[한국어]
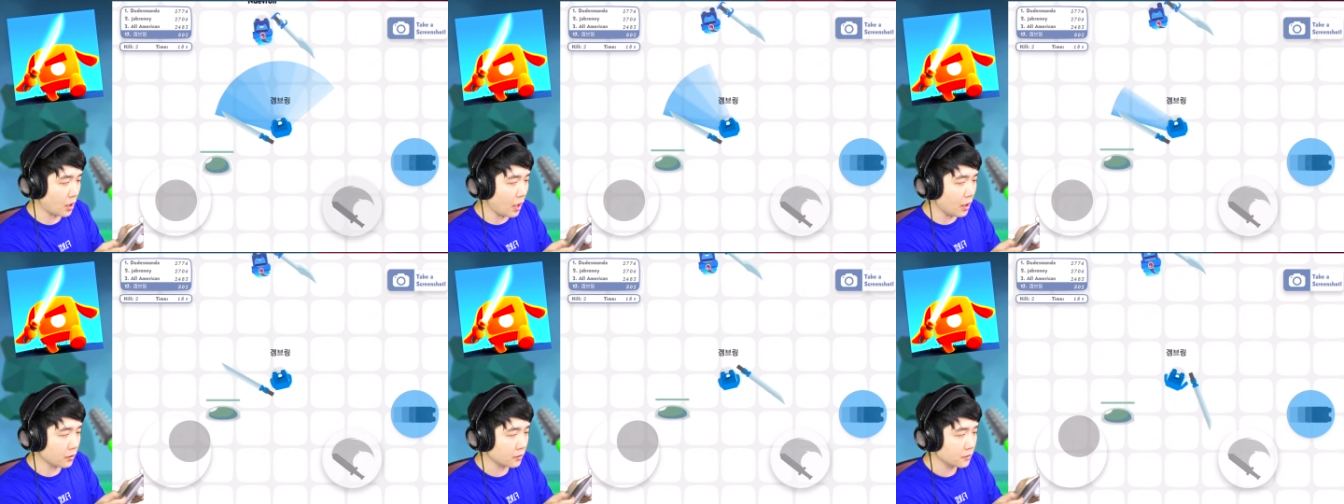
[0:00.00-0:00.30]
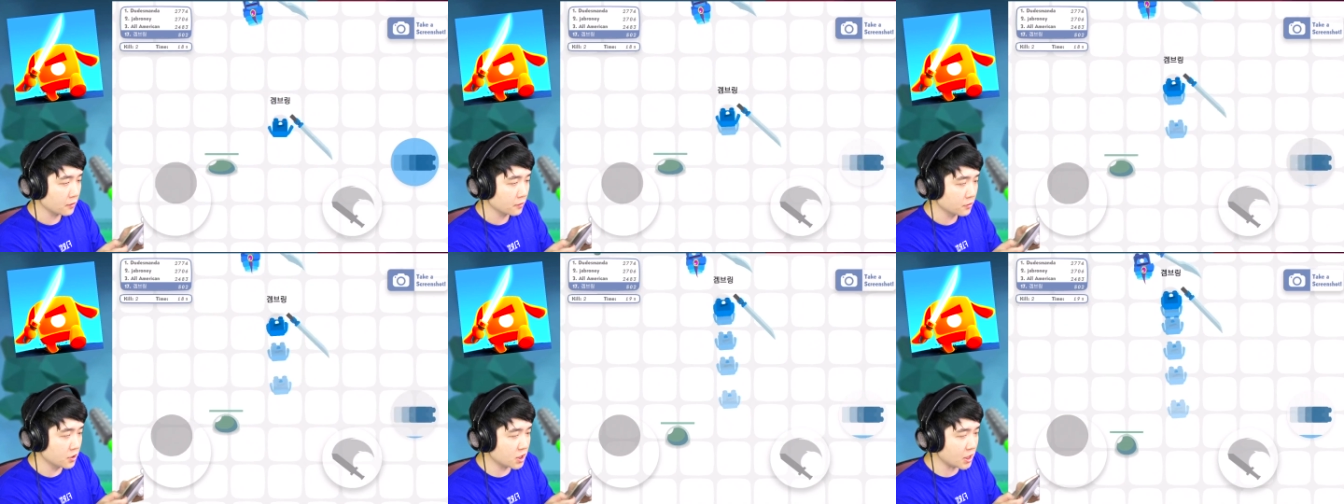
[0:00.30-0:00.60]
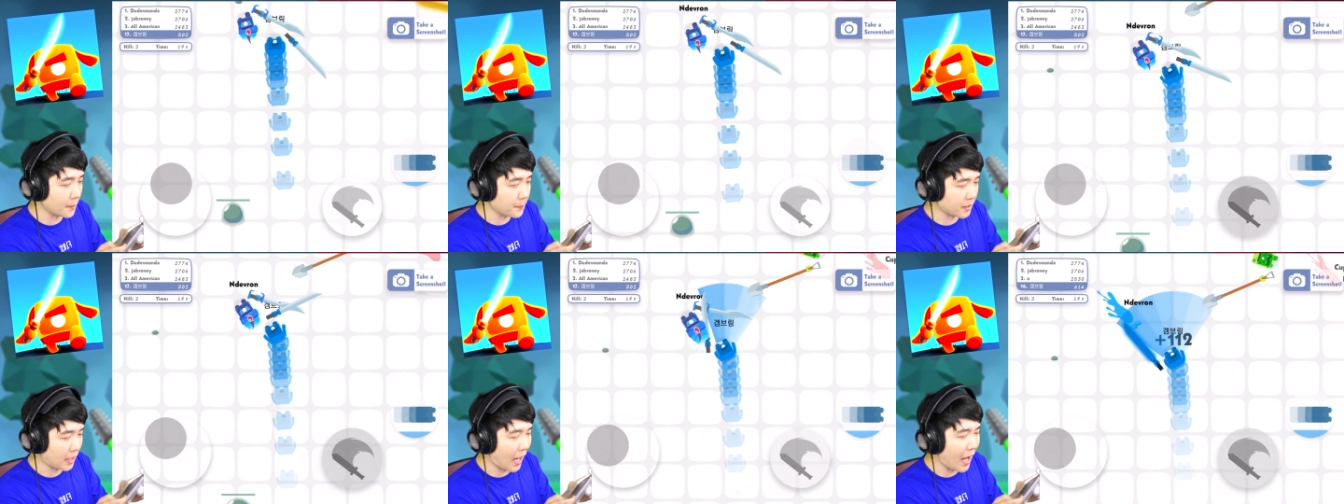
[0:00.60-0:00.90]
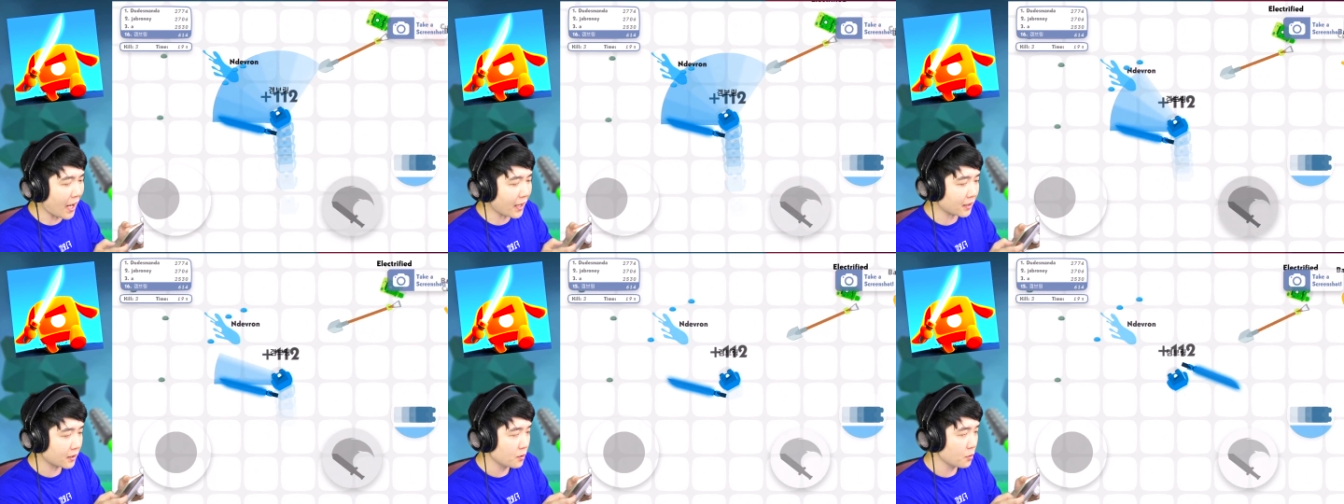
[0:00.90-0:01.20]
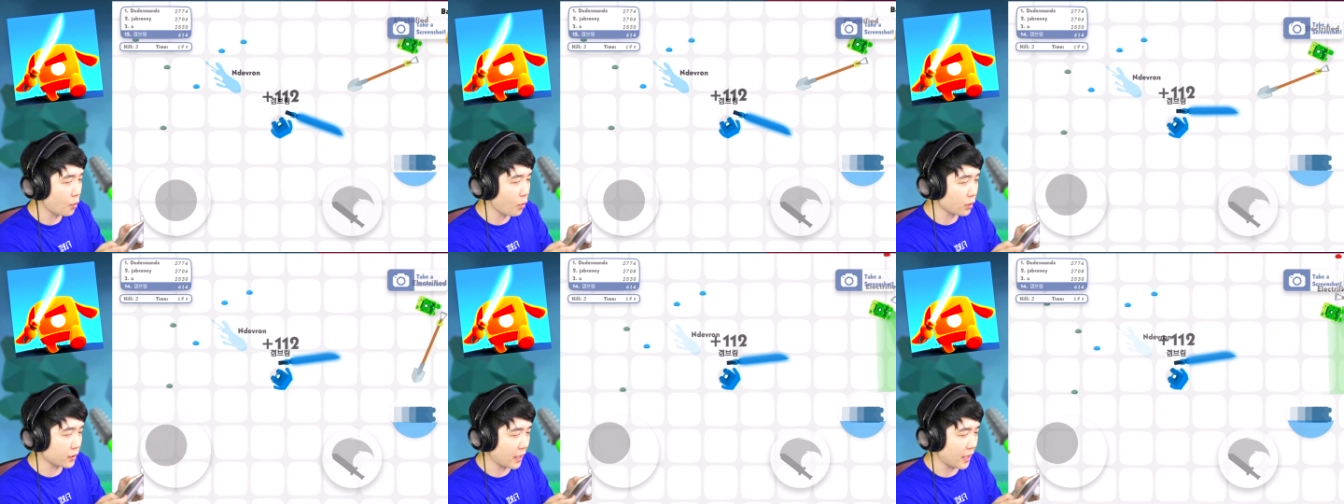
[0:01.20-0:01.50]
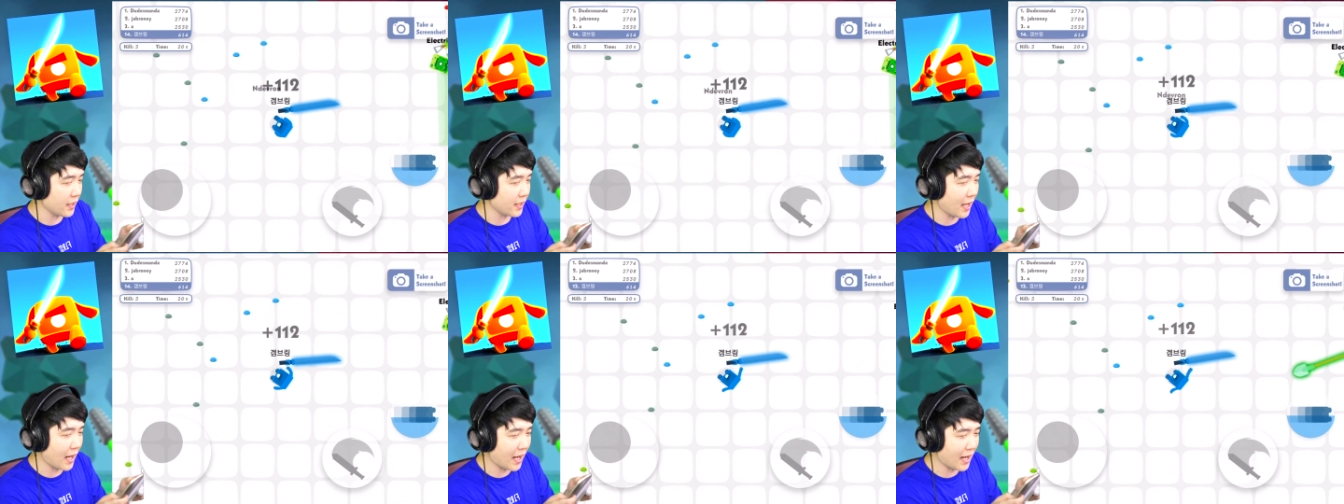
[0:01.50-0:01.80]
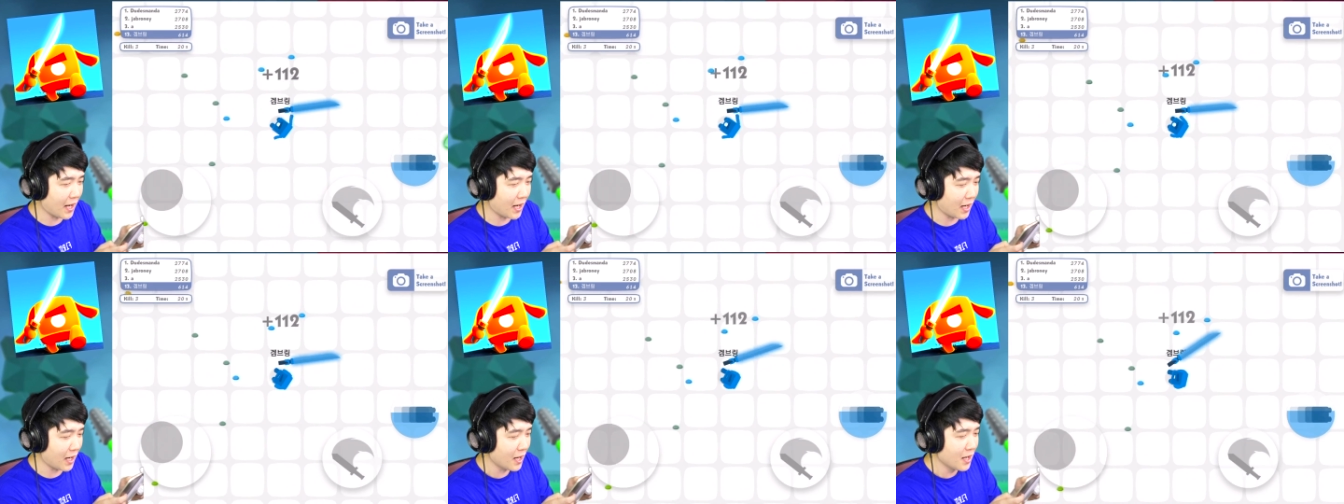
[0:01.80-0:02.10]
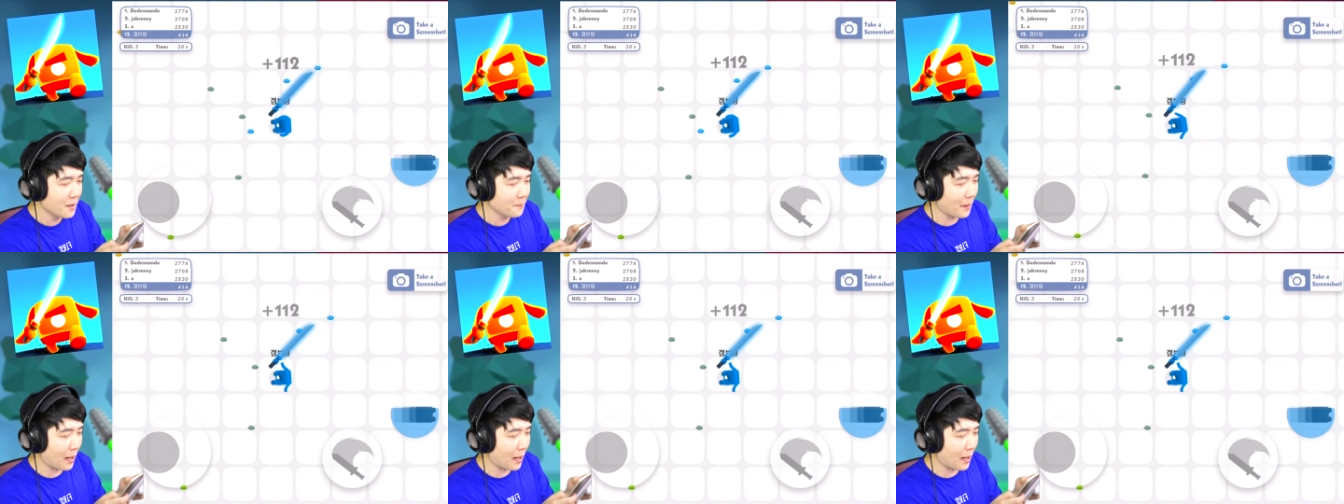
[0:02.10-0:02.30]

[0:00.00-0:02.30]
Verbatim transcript: 아, 디자비 각? 오케이, 야.